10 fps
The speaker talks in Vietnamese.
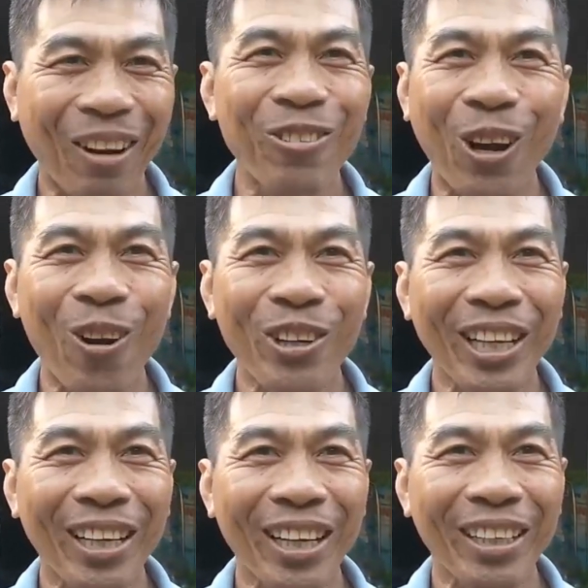Đủ chỗ hết
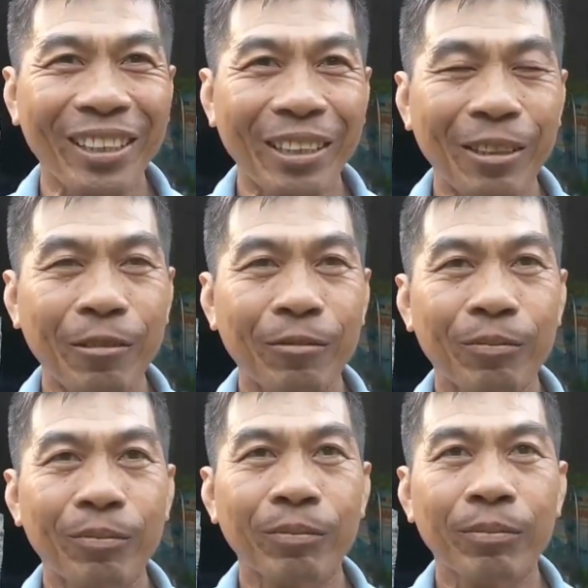trơn á. Anh
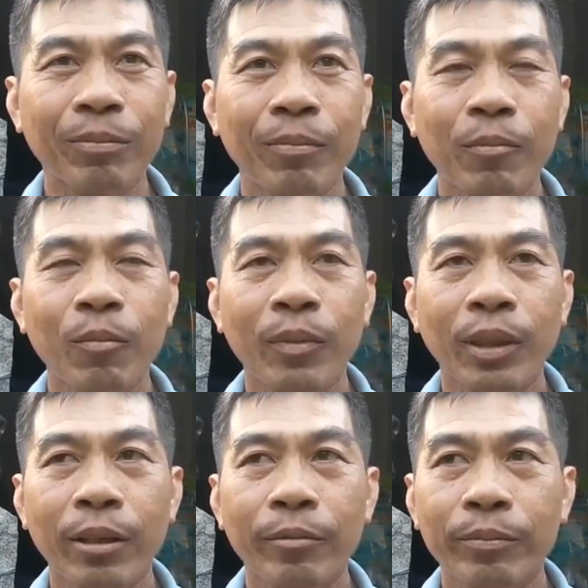coi, anh cảm
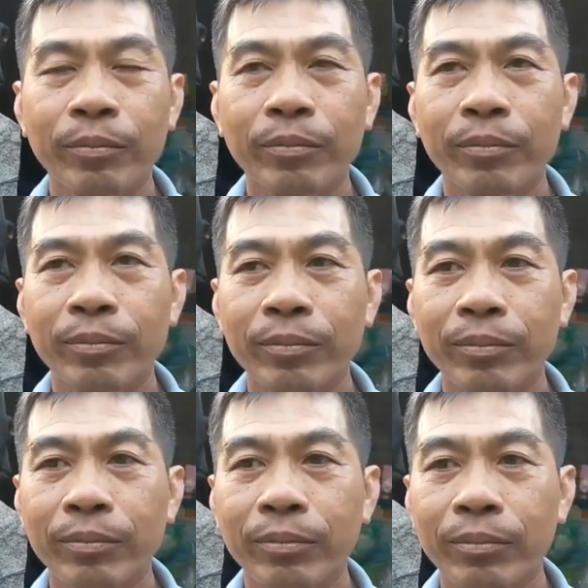nhận như thế nào mà
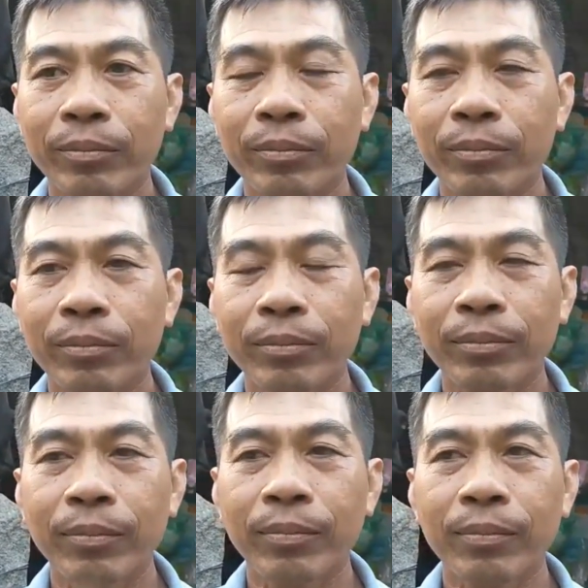anh dám mạnh dạn áp
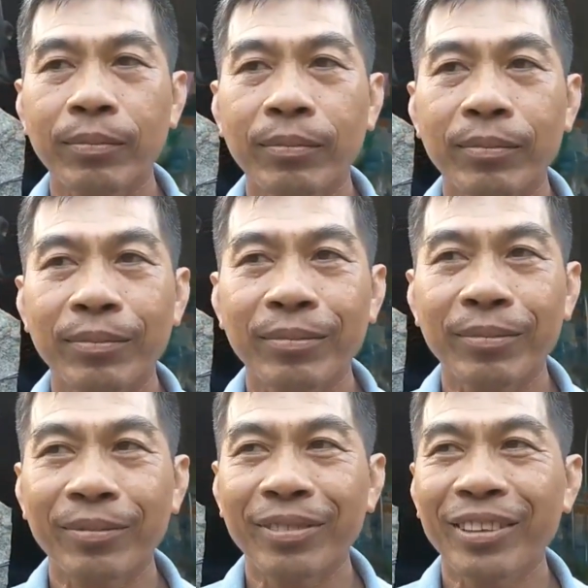dụng hết diện tích mình?
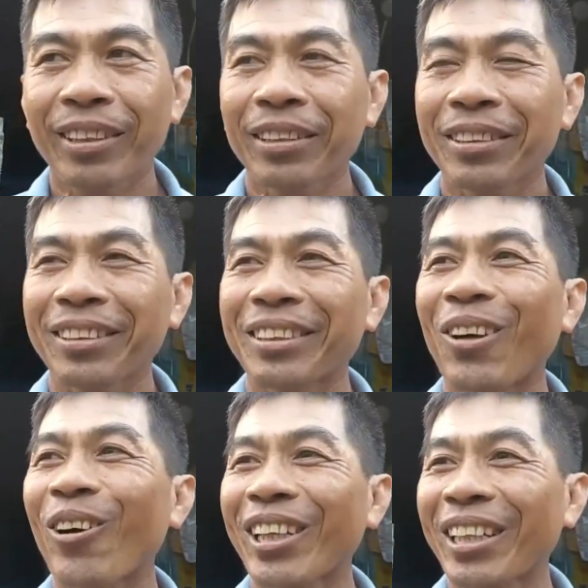
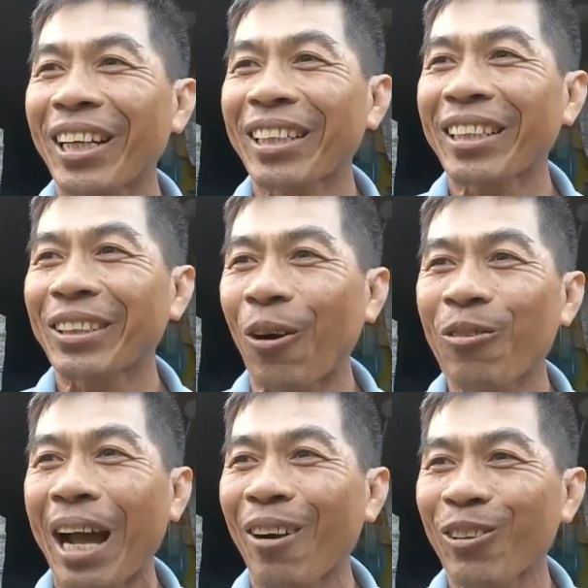Coi thì thấy
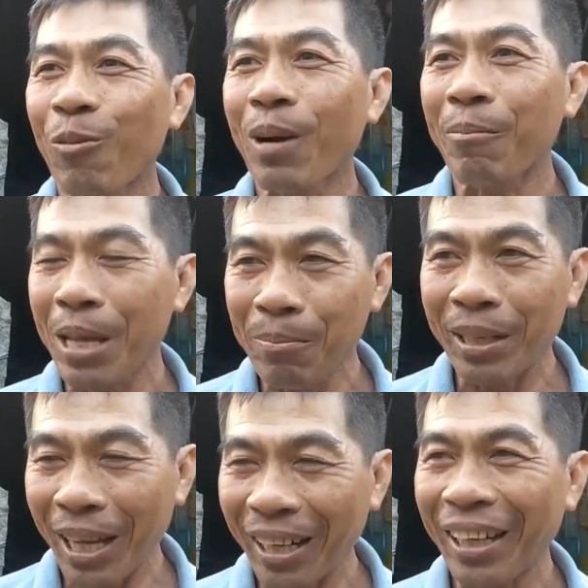chỗ nào cũng làm im
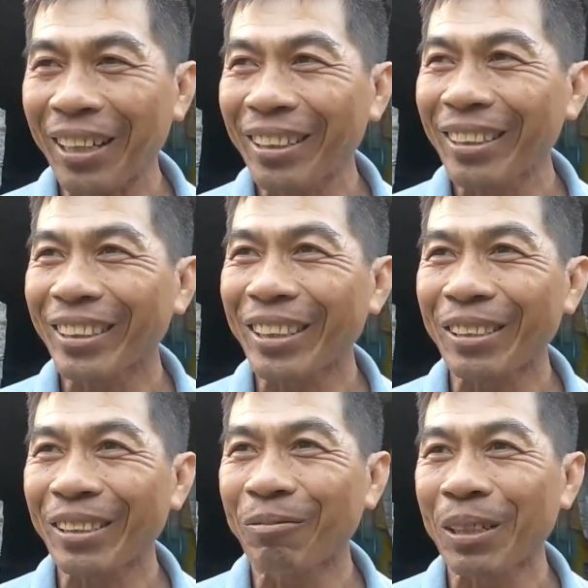hết trơn á. Thì
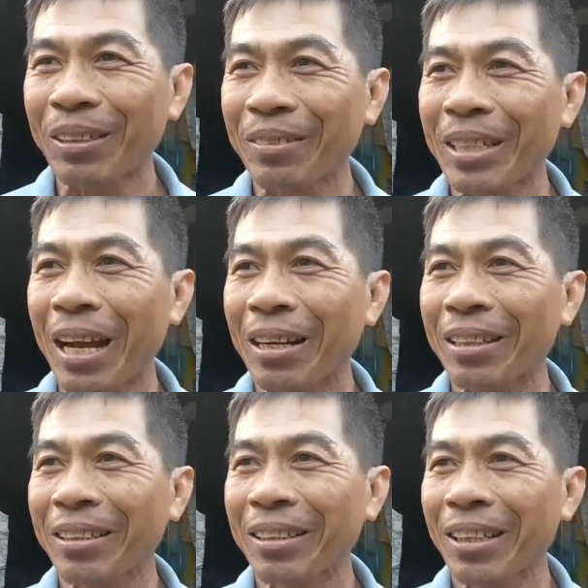mình bây
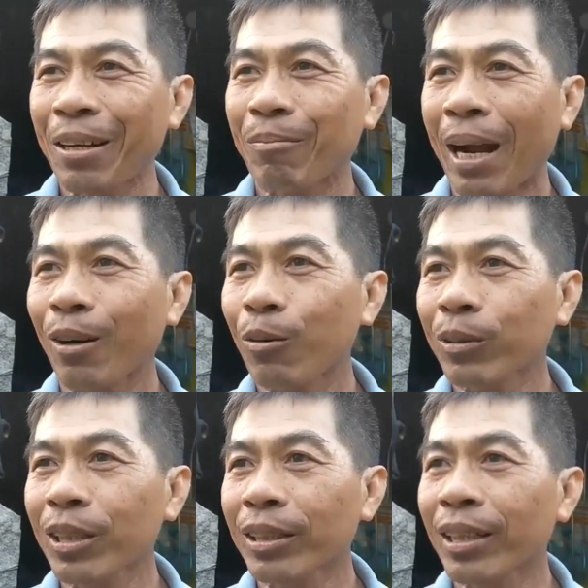giờ mặn lúc
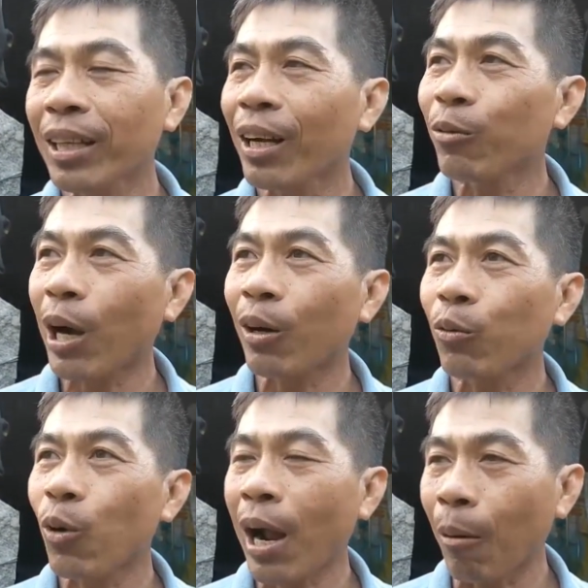trước tới giờ
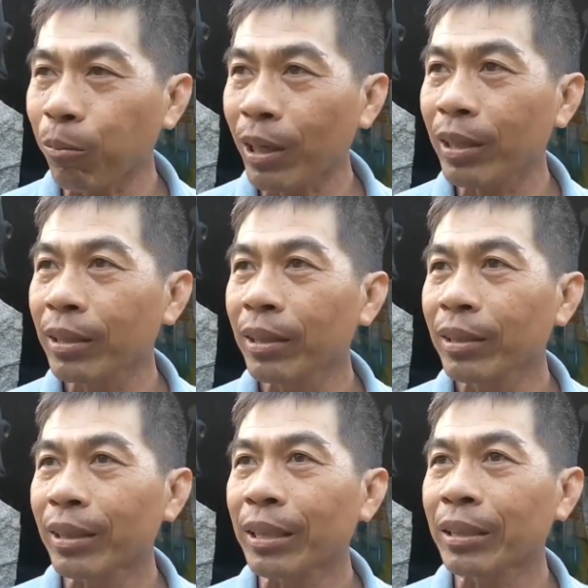quăng hóa học á,
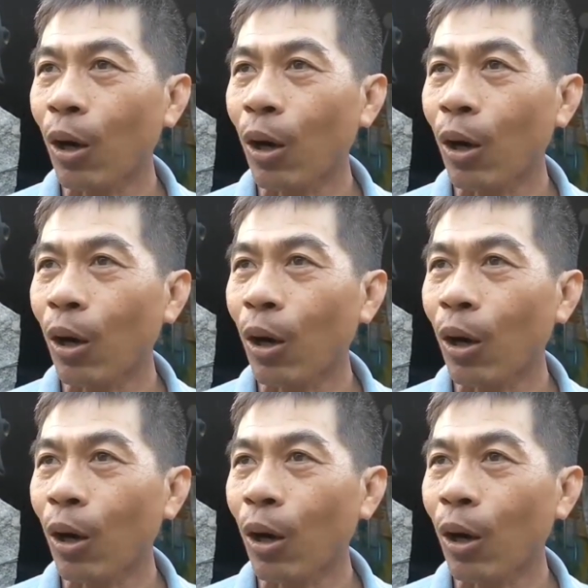thì